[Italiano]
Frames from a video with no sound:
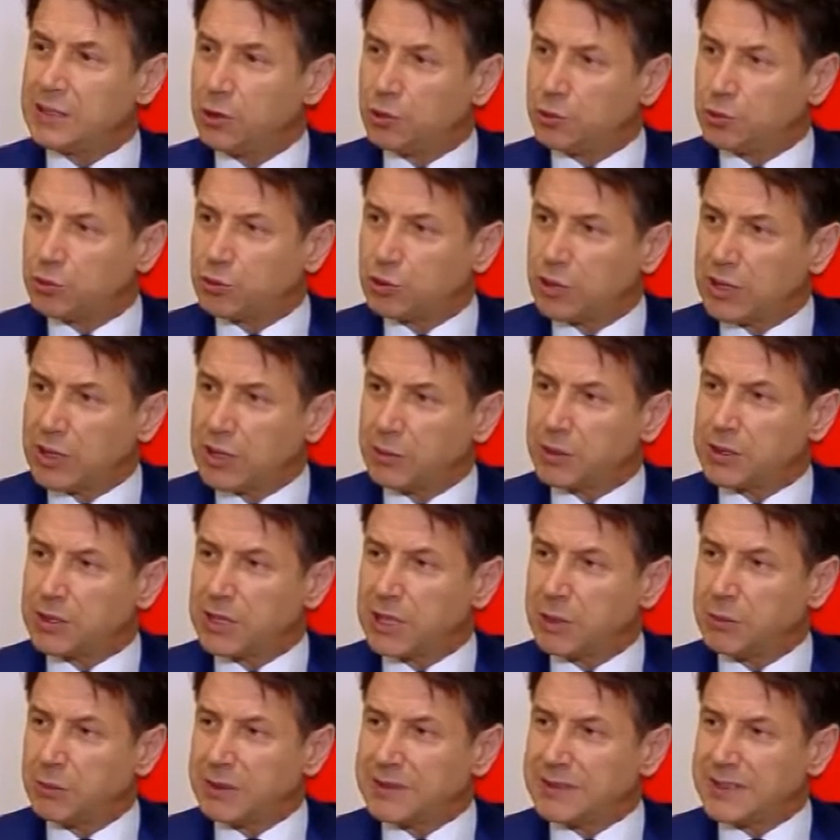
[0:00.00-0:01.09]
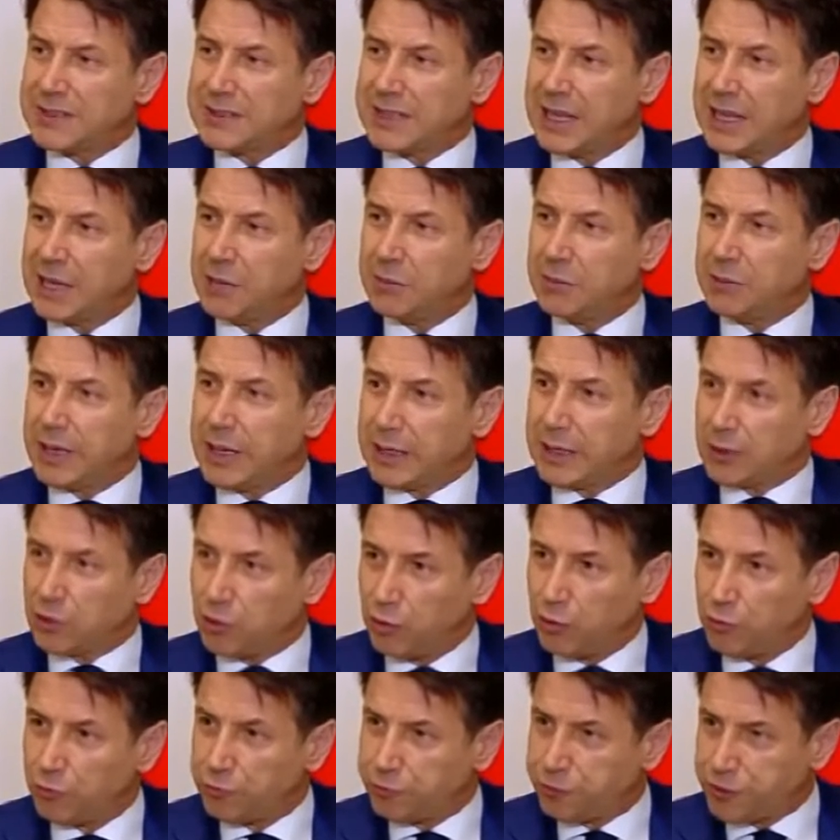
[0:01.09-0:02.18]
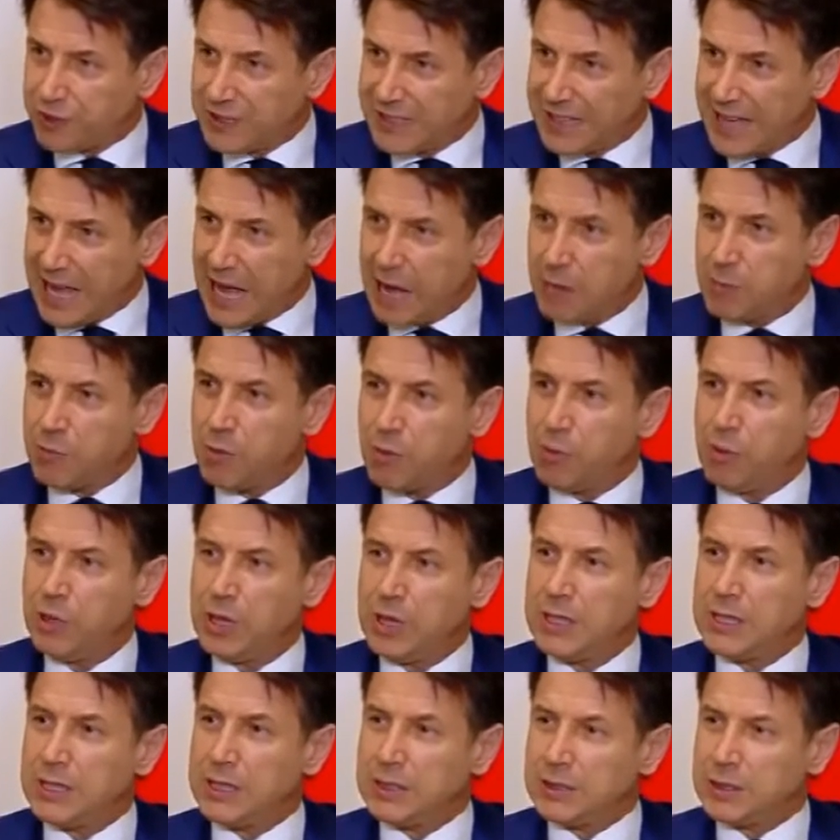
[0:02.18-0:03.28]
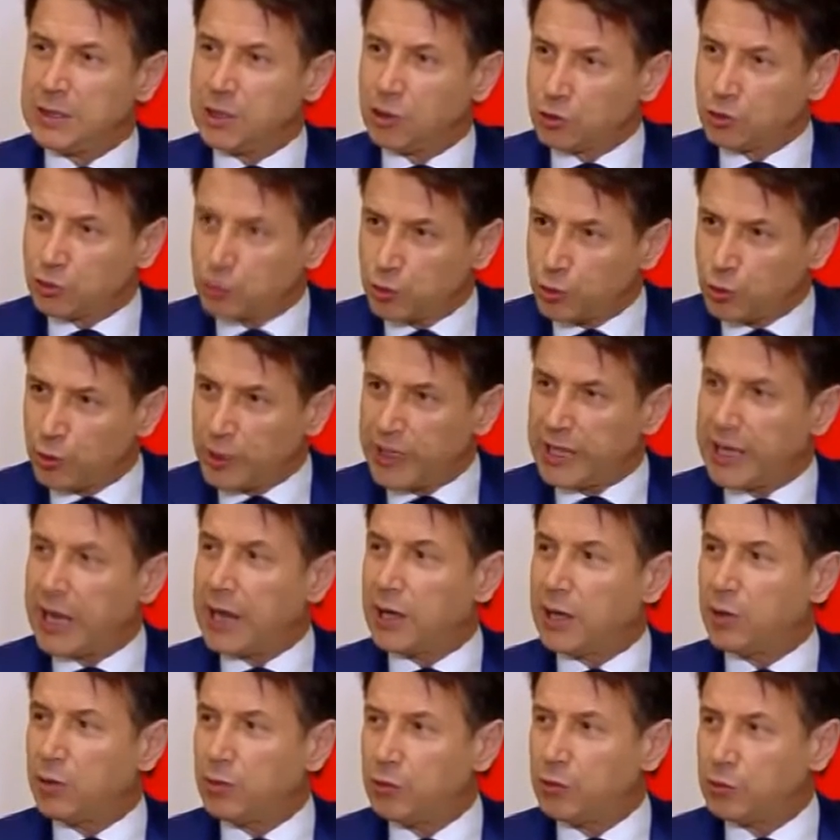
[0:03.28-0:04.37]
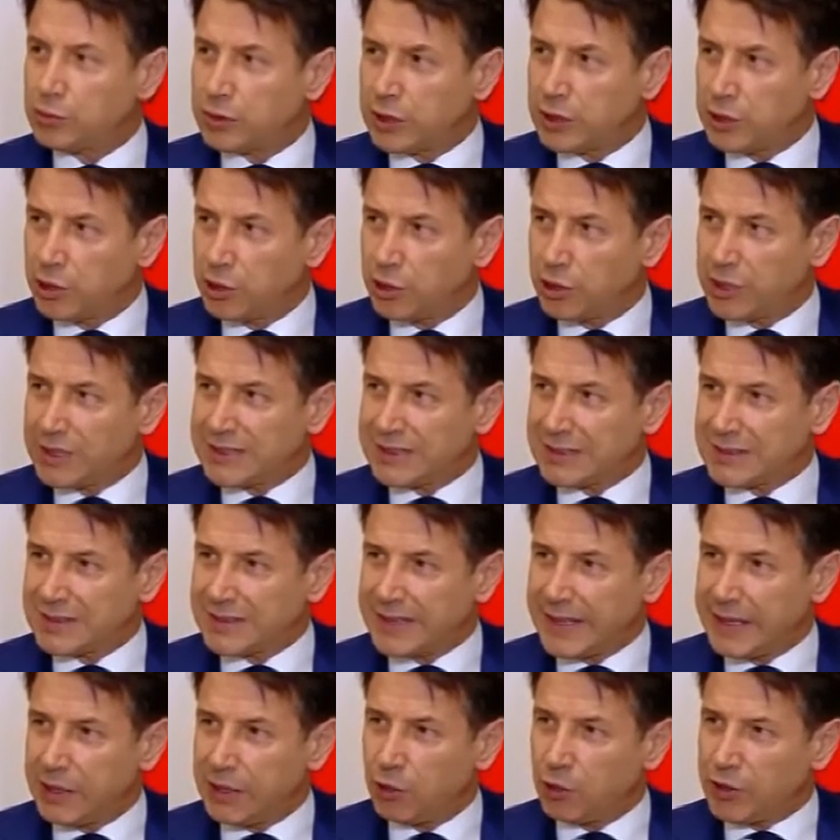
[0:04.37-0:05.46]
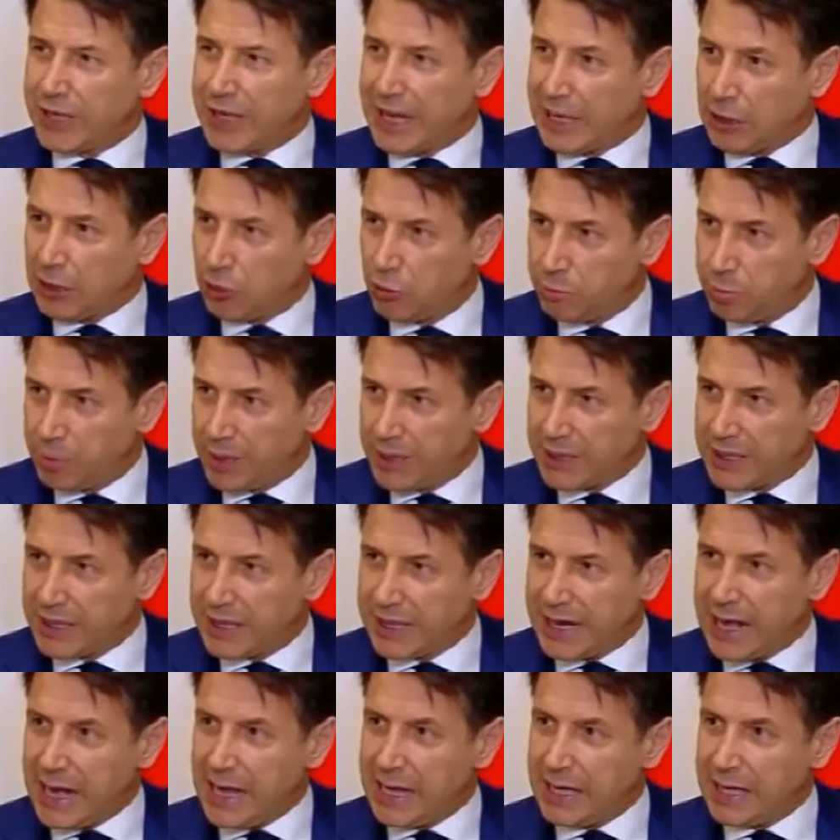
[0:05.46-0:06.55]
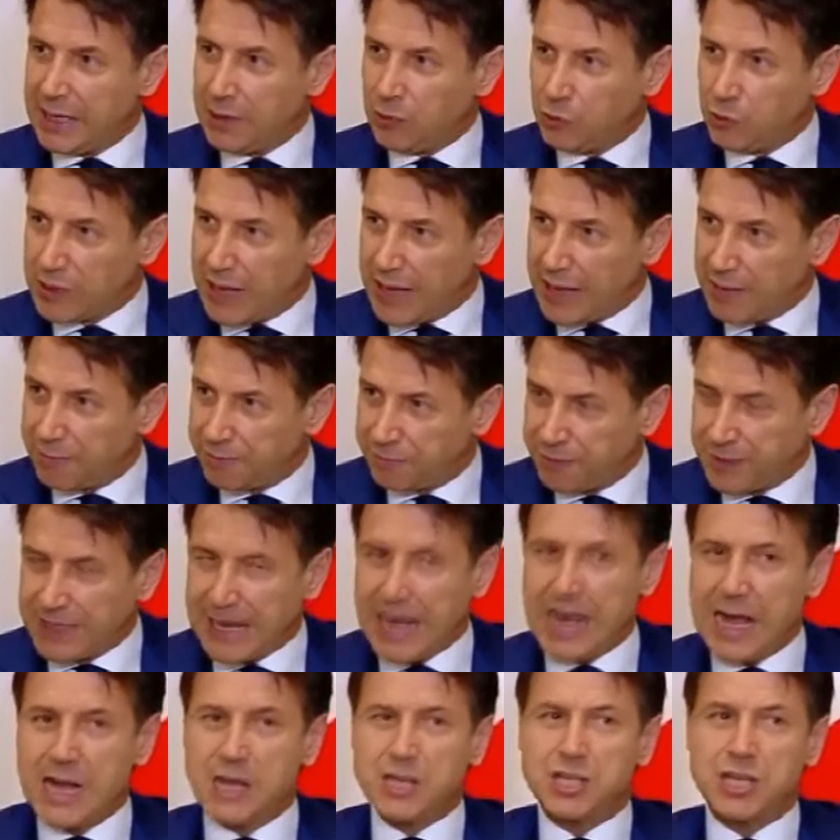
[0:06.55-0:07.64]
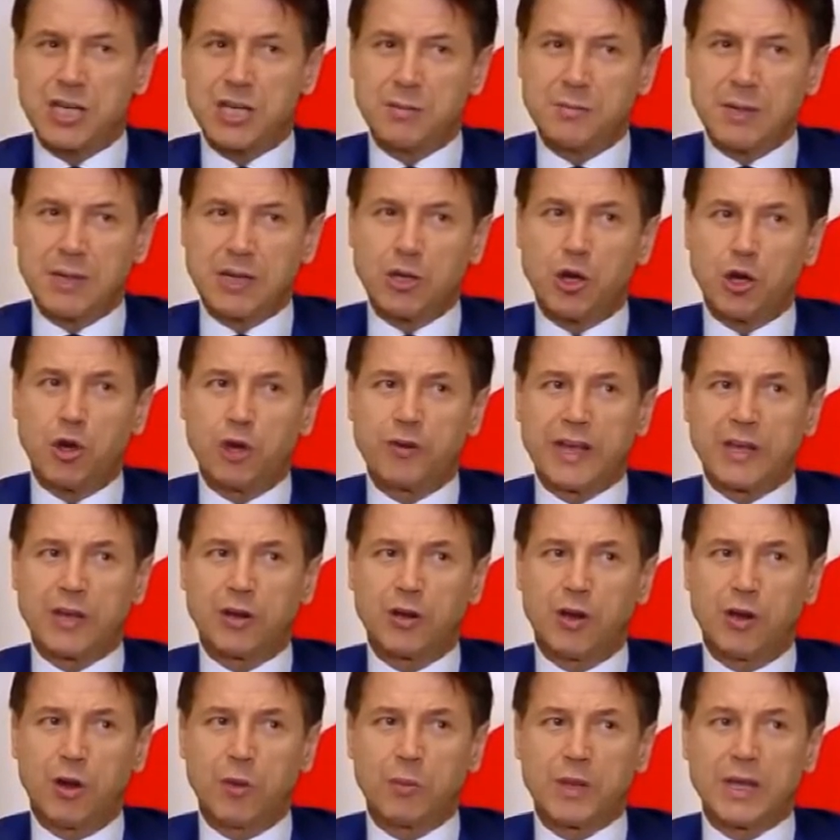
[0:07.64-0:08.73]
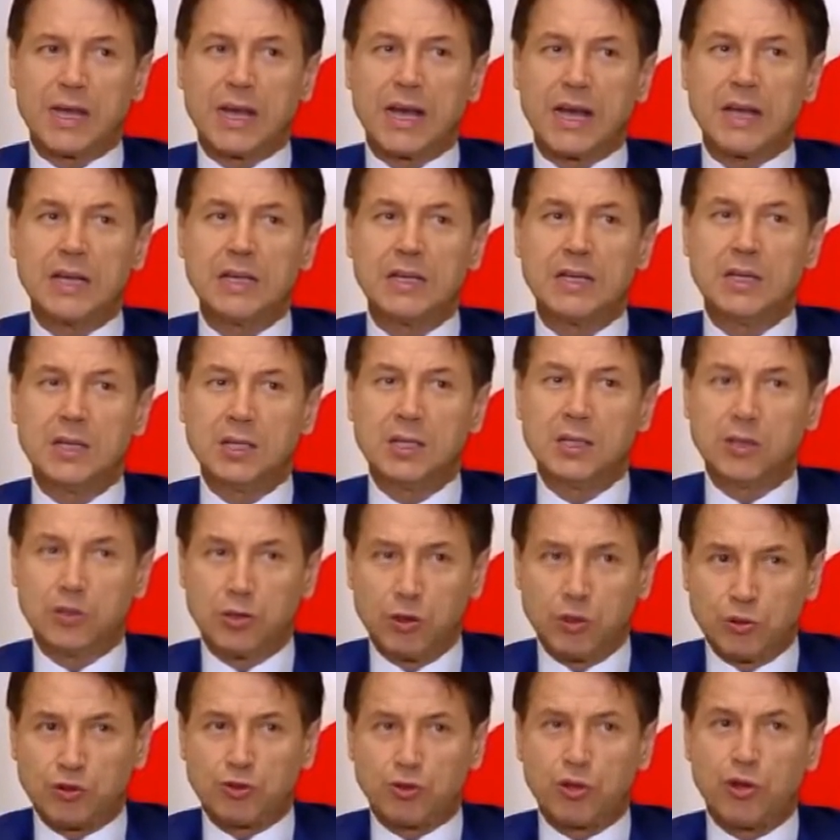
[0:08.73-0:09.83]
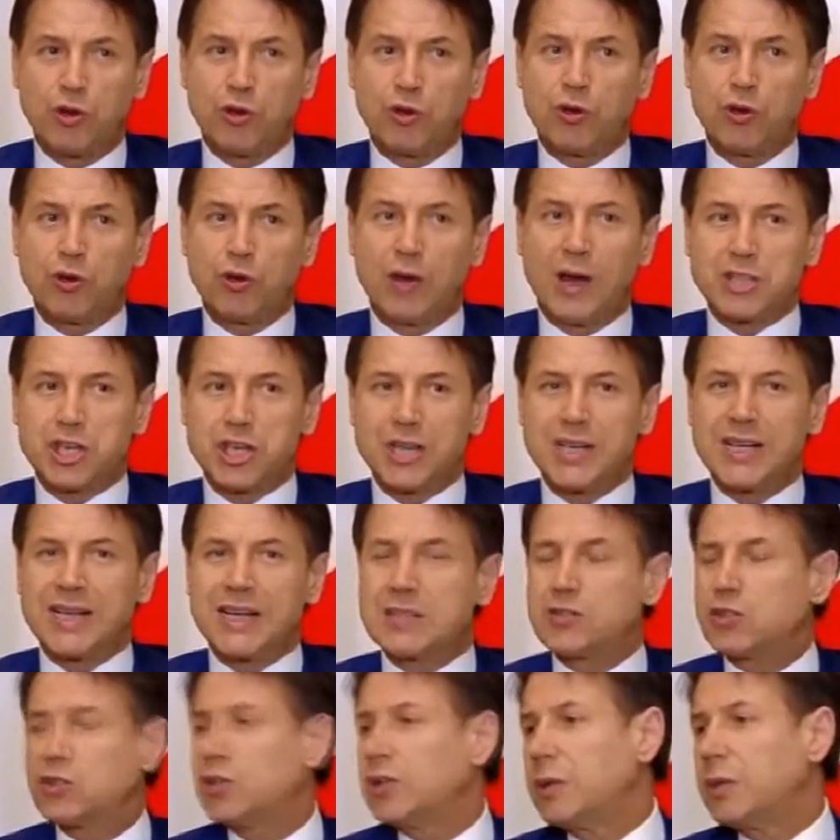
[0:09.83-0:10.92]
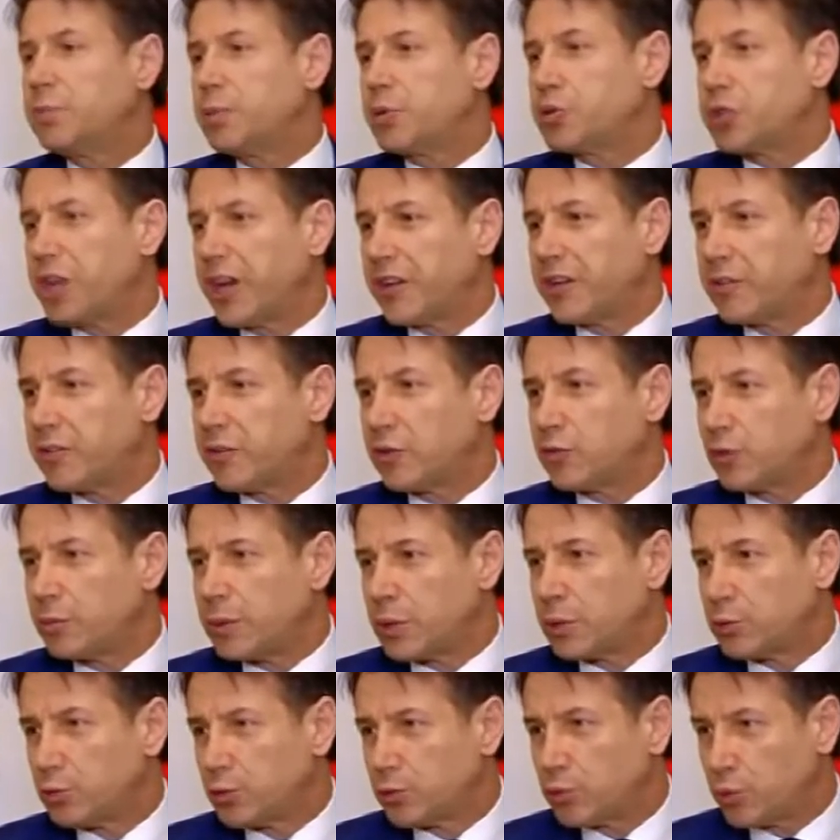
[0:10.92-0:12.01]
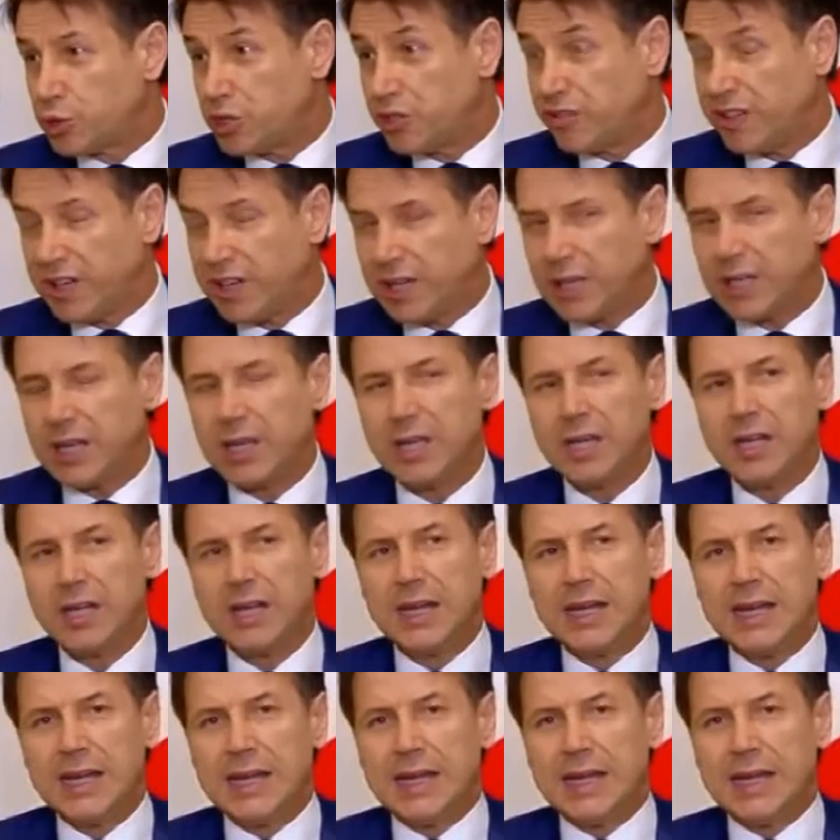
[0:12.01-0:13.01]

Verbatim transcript: anticorruzione che porteremo a settembre confidiamo di costruire un ulteriore tassello che accompagnerà una efficace manovra economica. Non solo, accelerazione dei processi, soprattutto civili,